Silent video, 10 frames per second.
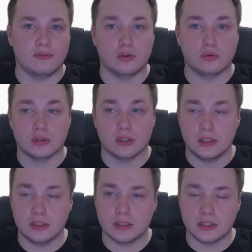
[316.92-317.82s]
Windows
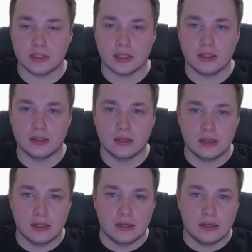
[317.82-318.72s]
11 стоит,
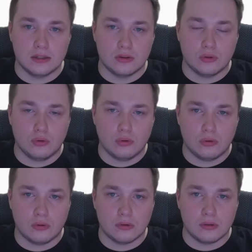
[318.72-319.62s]

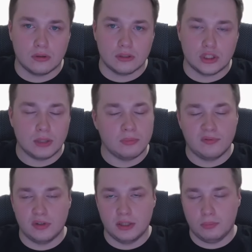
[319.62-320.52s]
но чем
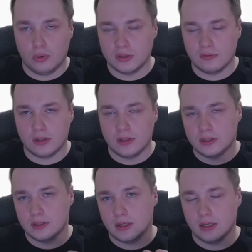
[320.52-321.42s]
бы вы ни
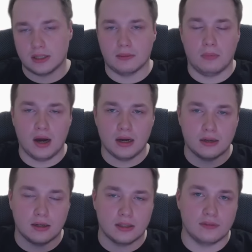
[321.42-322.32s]
пользовались, это
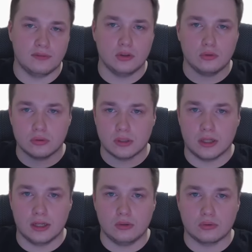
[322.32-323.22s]
Mac, это Windows,
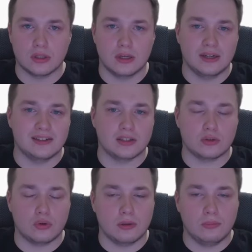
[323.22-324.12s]
это Linux,
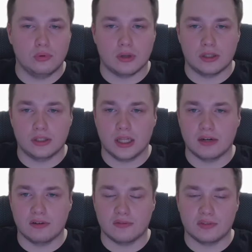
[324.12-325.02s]
настройка будет
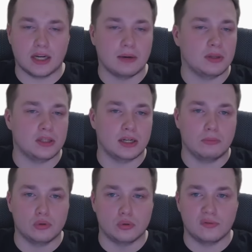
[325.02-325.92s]
одинаковая, все команды
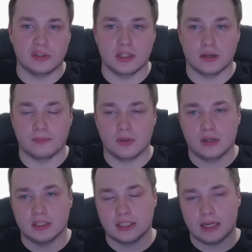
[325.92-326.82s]
работают везде.
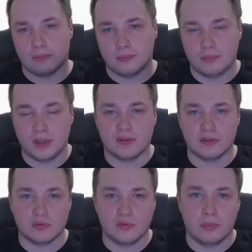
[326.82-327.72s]
Сам
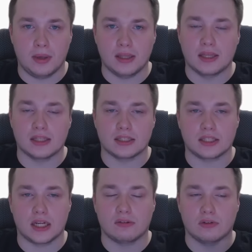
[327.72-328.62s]
первый свой VPN я
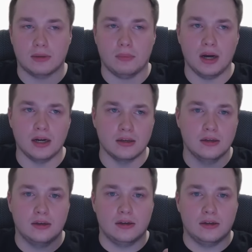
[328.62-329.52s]
настраивал на Mac,
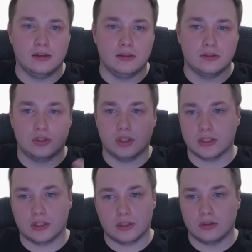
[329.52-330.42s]
и
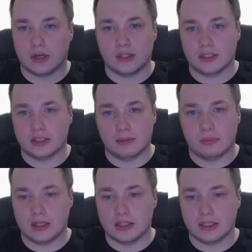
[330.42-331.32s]
сейчас решил ради
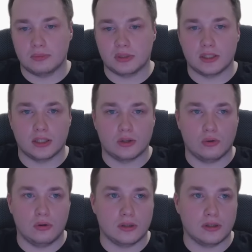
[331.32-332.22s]
разнообразия записать данный
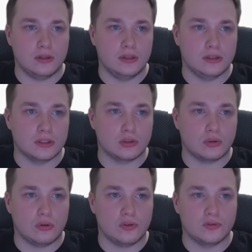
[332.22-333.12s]
ролик и
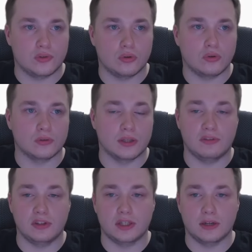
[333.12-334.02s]
настроить все на
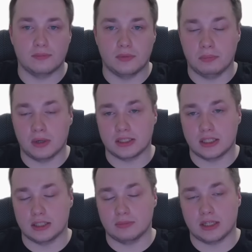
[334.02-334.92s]
винде, и
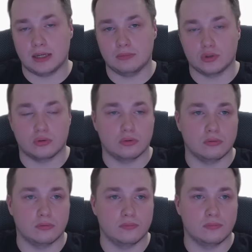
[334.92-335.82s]
показать тем самым,
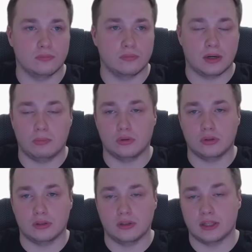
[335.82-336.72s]
что
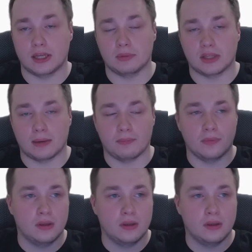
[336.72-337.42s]
работает и там, и там.